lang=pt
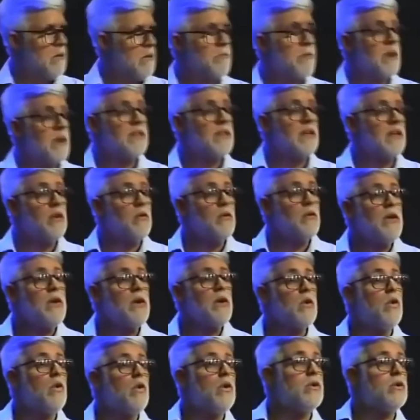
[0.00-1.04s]
para ter um
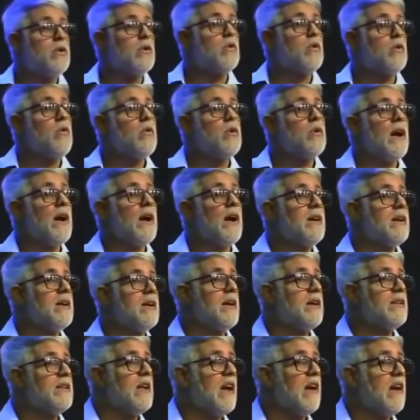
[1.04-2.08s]
encontro com um cara que
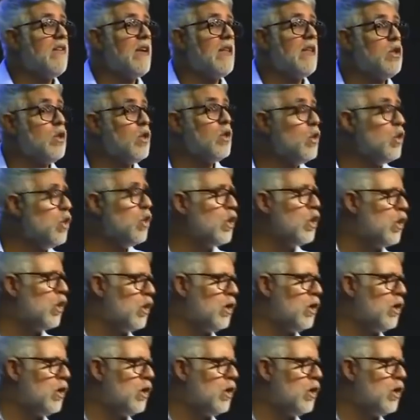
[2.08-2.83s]
andava nu